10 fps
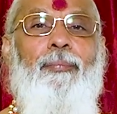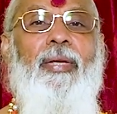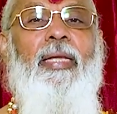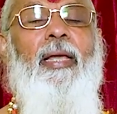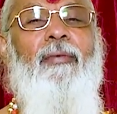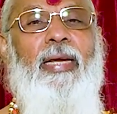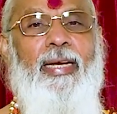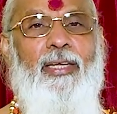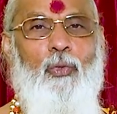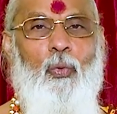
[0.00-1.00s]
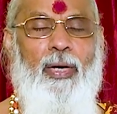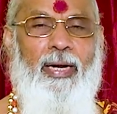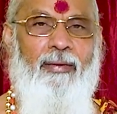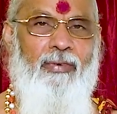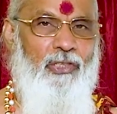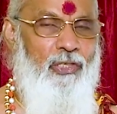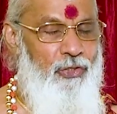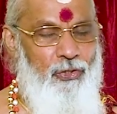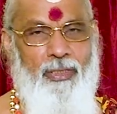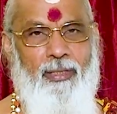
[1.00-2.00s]
பிரிய வேண்டிய சூழ்நிலை
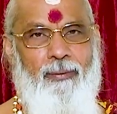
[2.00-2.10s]
வந்துடுச்சு